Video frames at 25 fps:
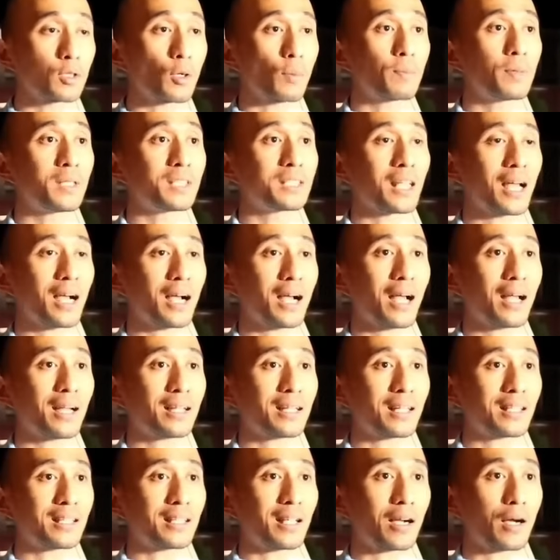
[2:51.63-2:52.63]
So bisakah
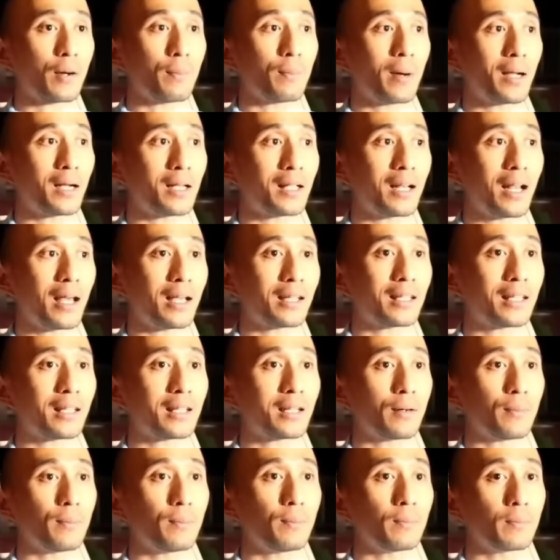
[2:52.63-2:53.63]
kita kembali lagi
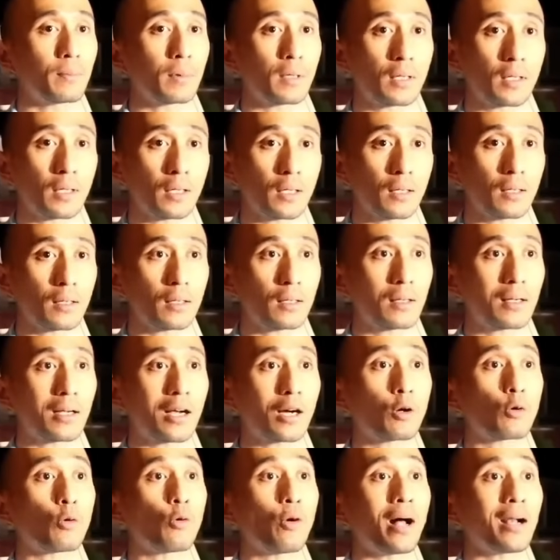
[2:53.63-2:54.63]
ke ke,
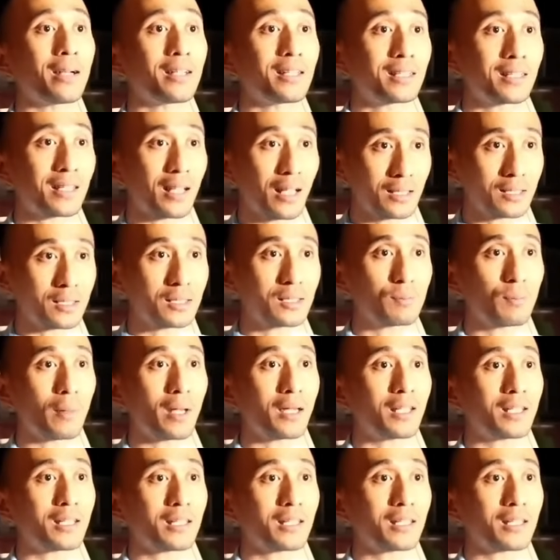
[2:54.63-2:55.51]
ke kualitas